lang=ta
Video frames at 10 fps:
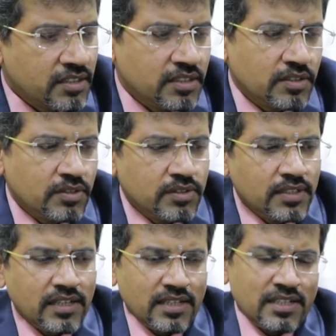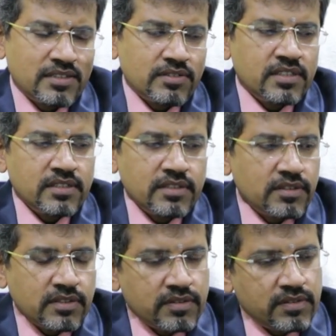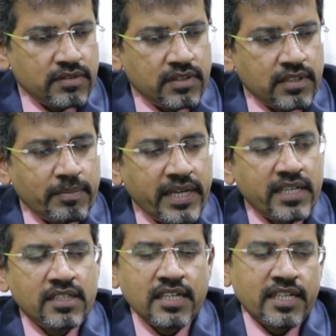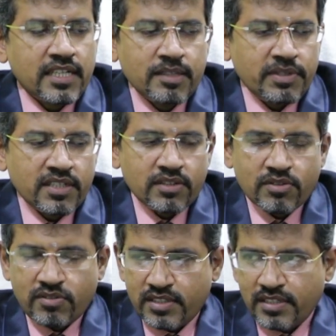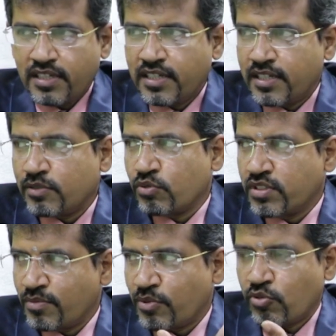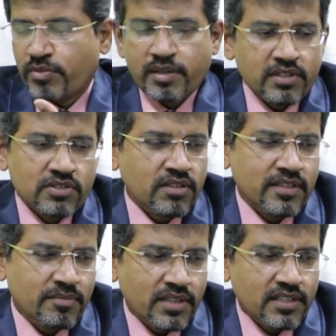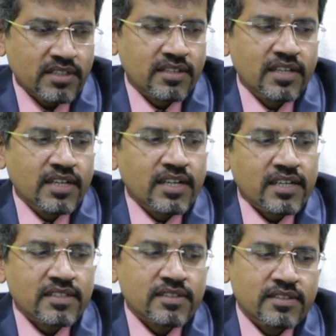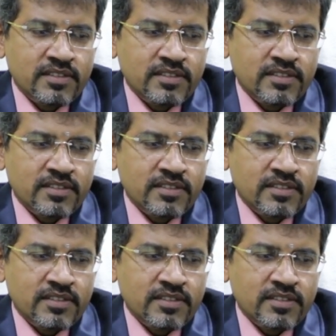இது இல்லை இல்லை அது வந்து பயம் தான் நிறையா பேருக்கு இருக்கும் அதாவது ஊசி போடுறோமே அப்படின்னு சொல்லிட்டு பட் அது